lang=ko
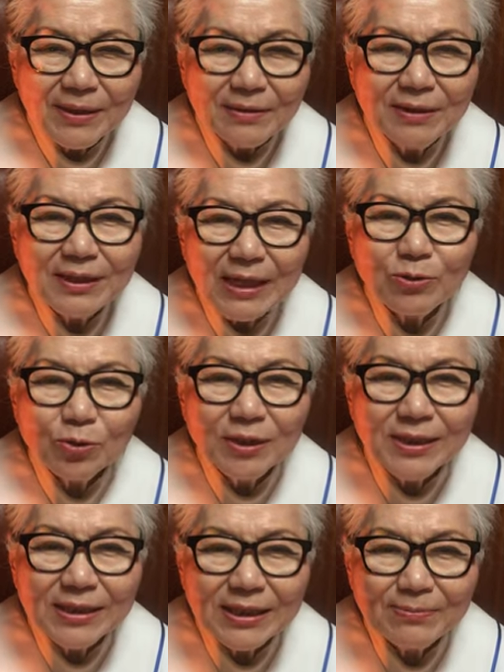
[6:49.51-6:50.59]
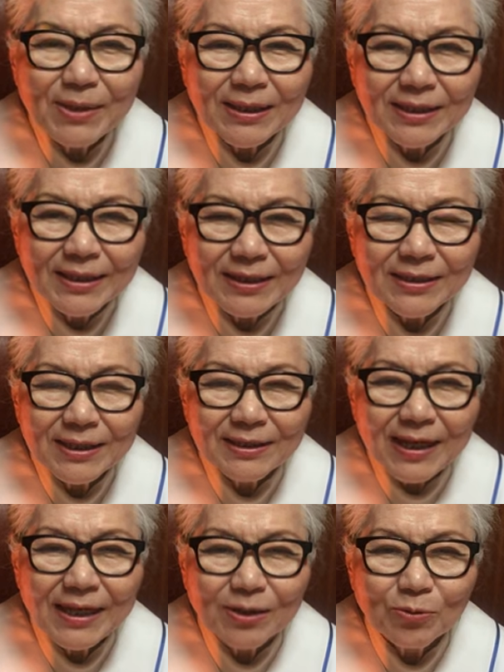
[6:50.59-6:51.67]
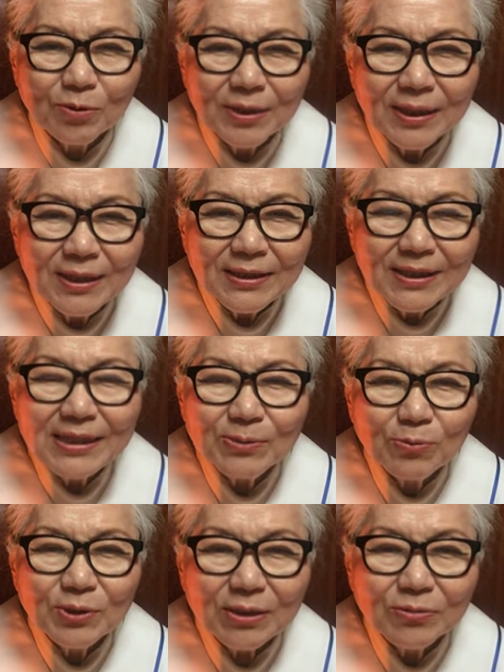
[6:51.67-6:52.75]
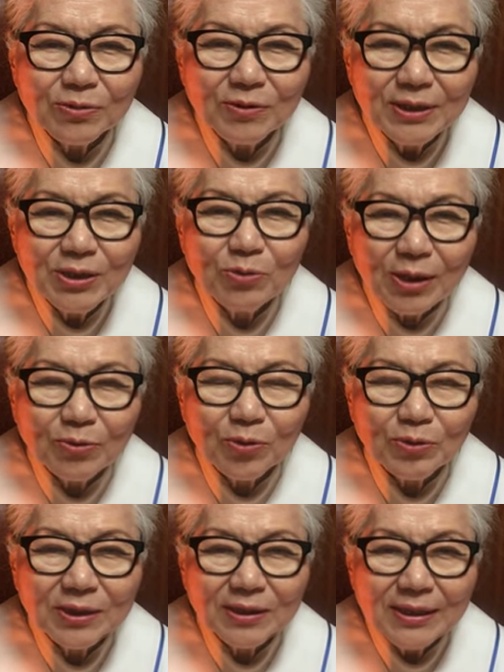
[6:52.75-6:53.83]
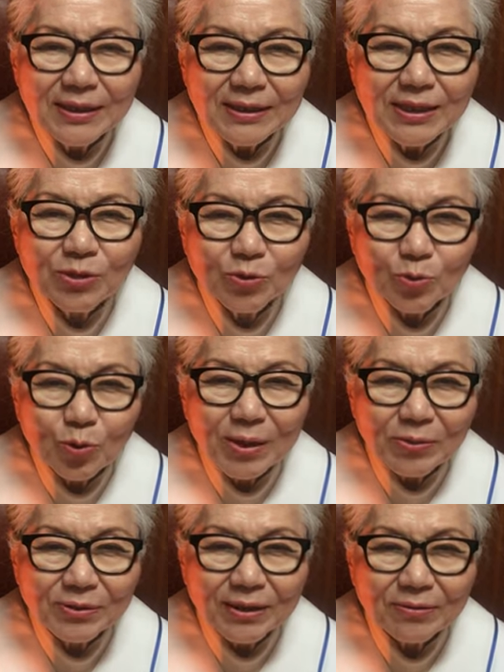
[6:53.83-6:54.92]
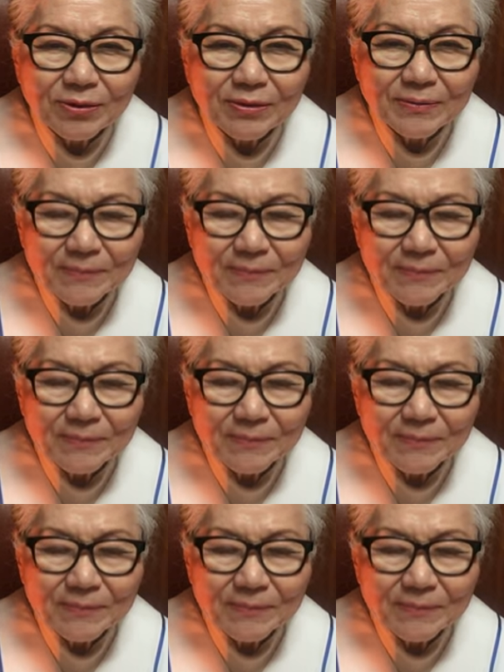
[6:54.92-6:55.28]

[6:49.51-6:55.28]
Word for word: 그 딸도 그렇게 심하게 그렇게 당하고 살지 못하고 이혼하고 친정으로 돌아오더라고요.